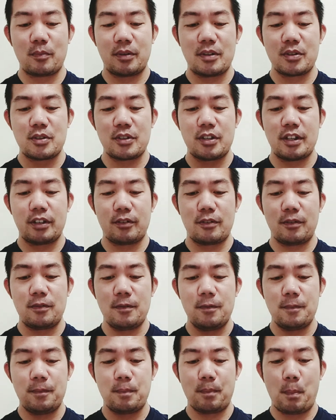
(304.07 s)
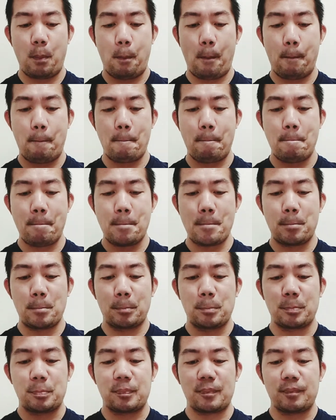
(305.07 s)
verse ito.
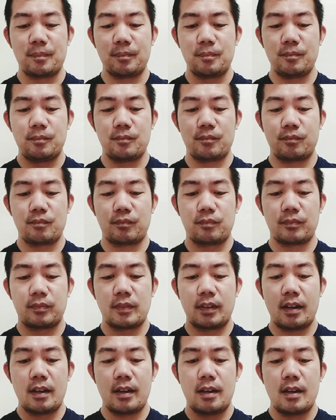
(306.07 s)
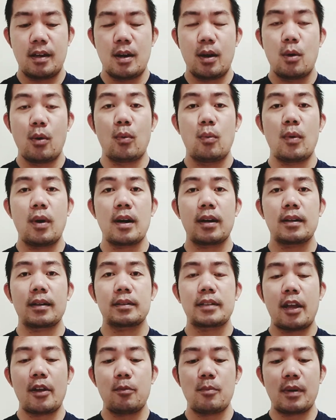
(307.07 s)
Hmm? Huwag
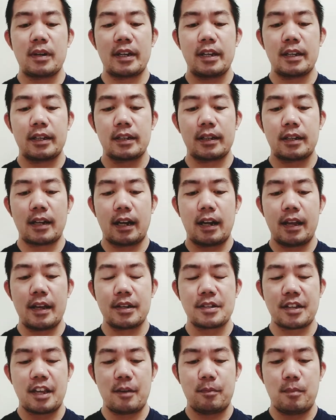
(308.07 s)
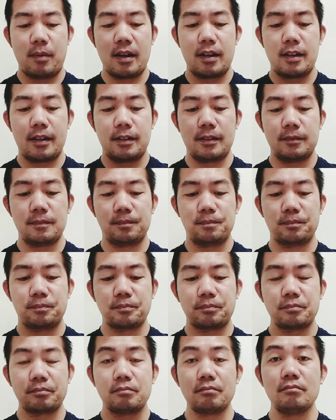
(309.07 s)
tayong maging kagaya sa iba
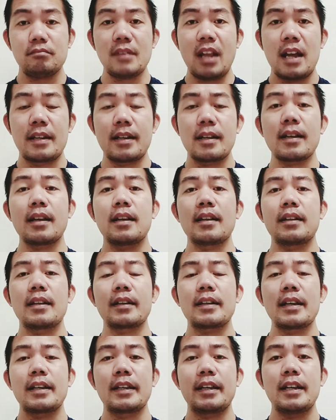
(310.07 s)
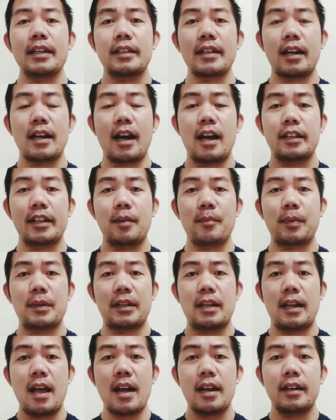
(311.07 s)
na nakikita ang aking
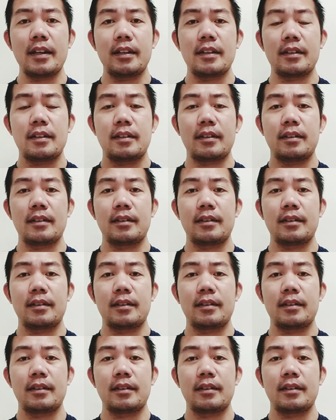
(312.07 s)
panalangin